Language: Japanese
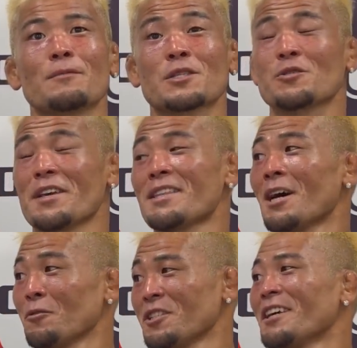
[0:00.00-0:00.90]
あ、すげえ
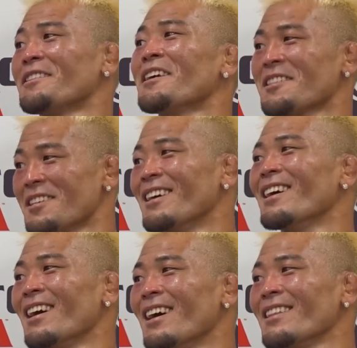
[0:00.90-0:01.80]
楽しかったです
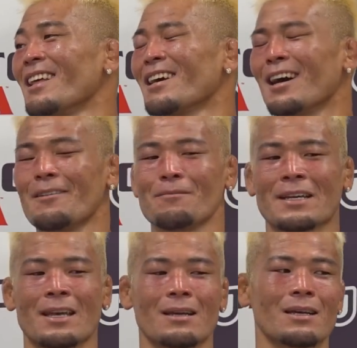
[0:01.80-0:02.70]
なんか、ま
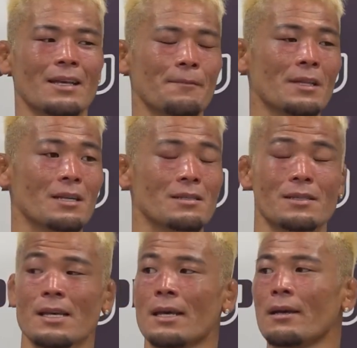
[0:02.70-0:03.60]
あ、結果だけ見たら
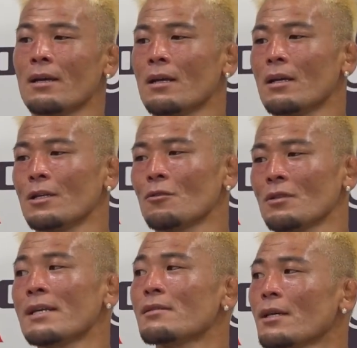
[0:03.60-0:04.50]
すげえ良く
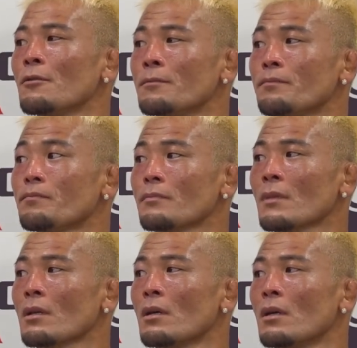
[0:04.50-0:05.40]
ないんですけど、
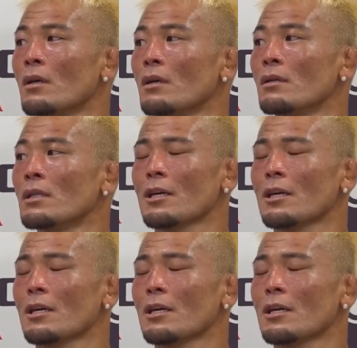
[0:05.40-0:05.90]
だ